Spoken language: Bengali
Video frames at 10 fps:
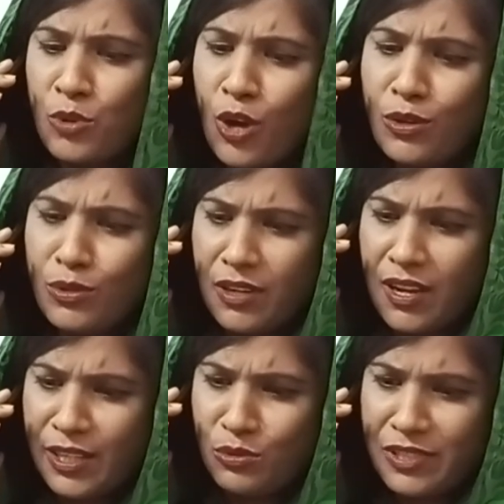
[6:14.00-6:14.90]
বলো না
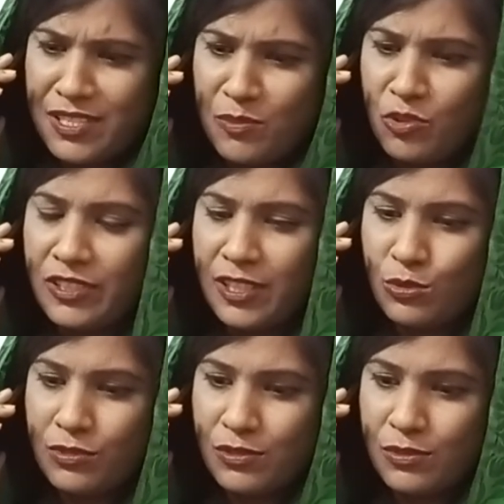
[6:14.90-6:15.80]
এত কিসের ভনিতা
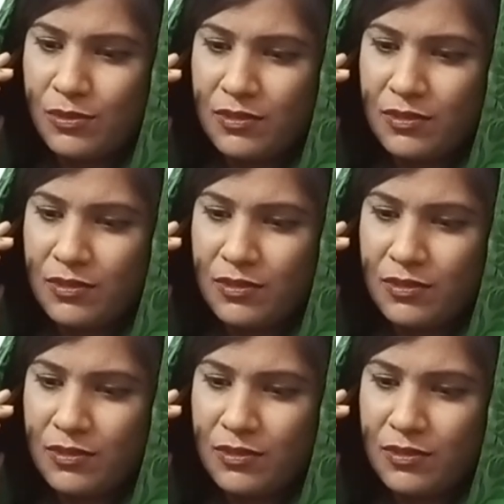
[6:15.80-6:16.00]
করতেছো